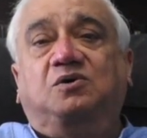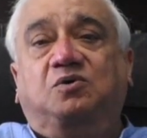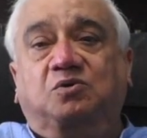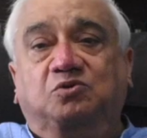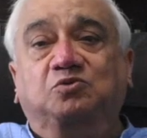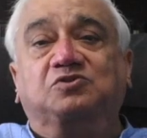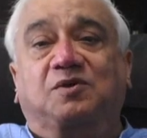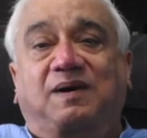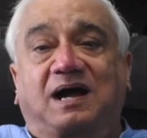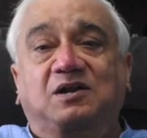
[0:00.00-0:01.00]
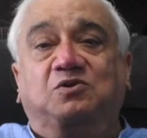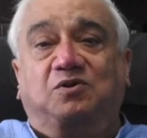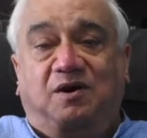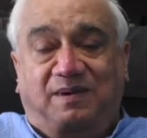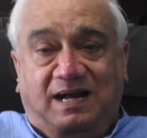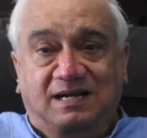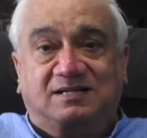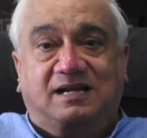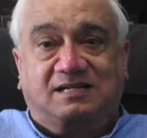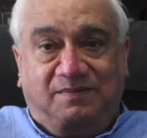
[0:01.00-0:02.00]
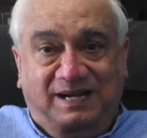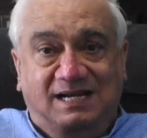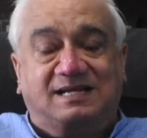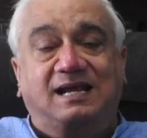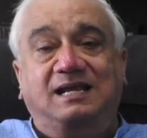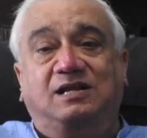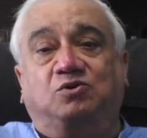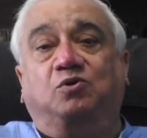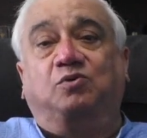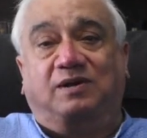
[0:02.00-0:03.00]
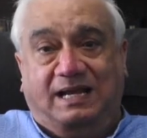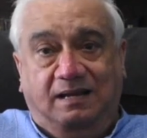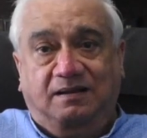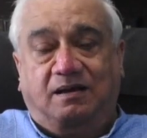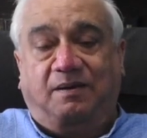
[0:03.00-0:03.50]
उर्दू ज़बान तो हमारे सरजमीन से ही तो उगी